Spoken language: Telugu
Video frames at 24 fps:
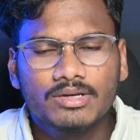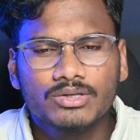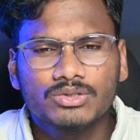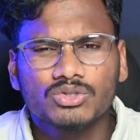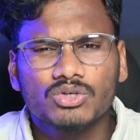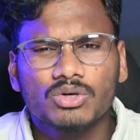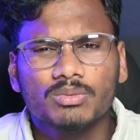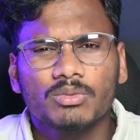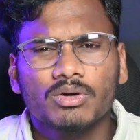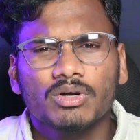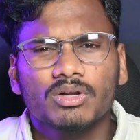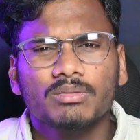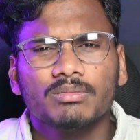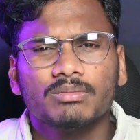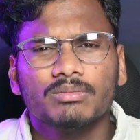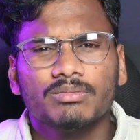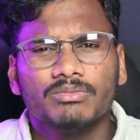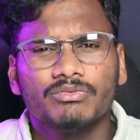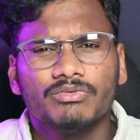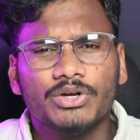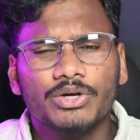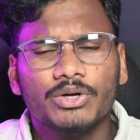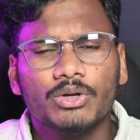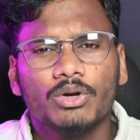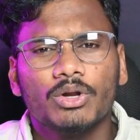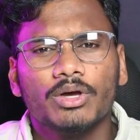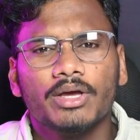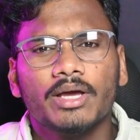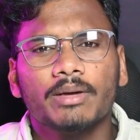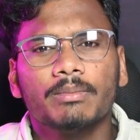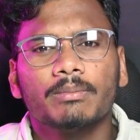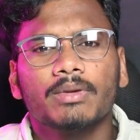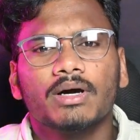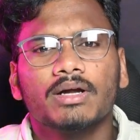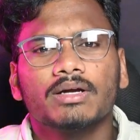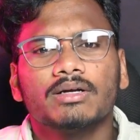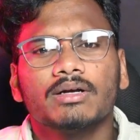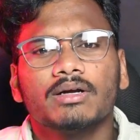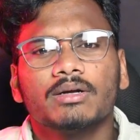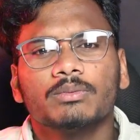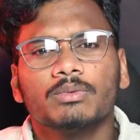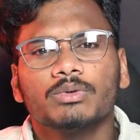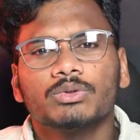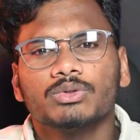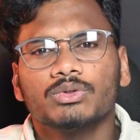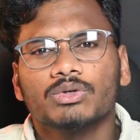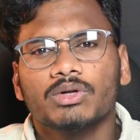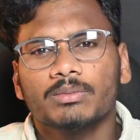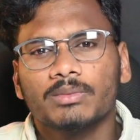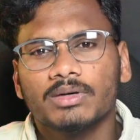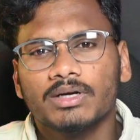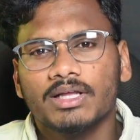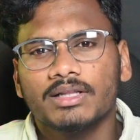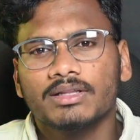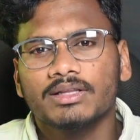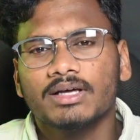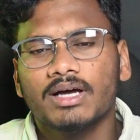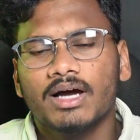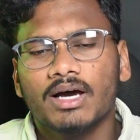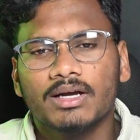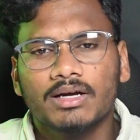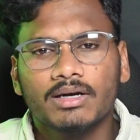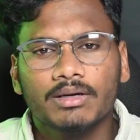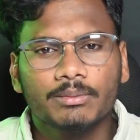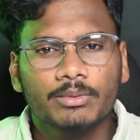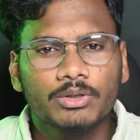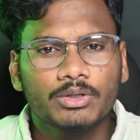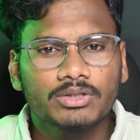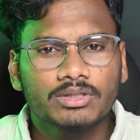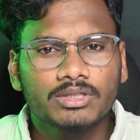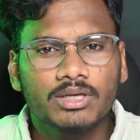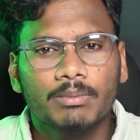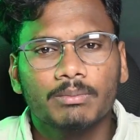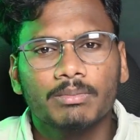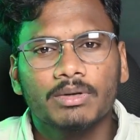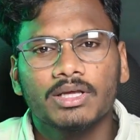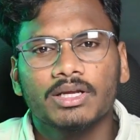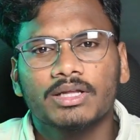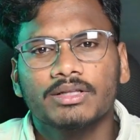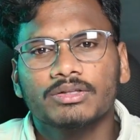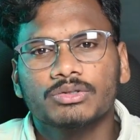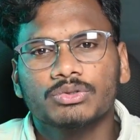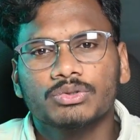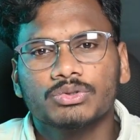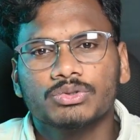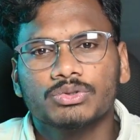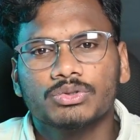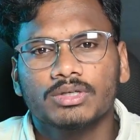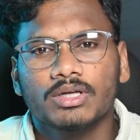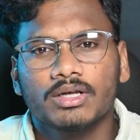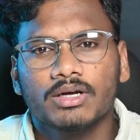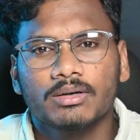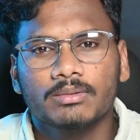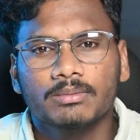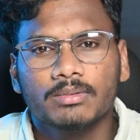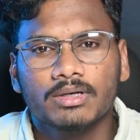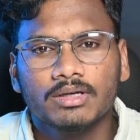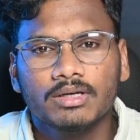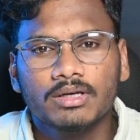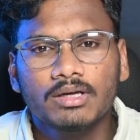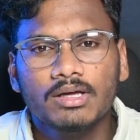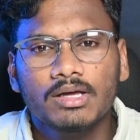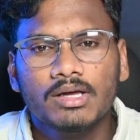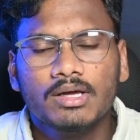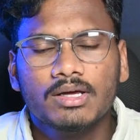సో మనం వీడియోలో ఏం మాట్లాడబోతున్నాం అనేది ఆల్రెడీ మీరు తమ్నేల్ అయితే చూసుంటారనమాట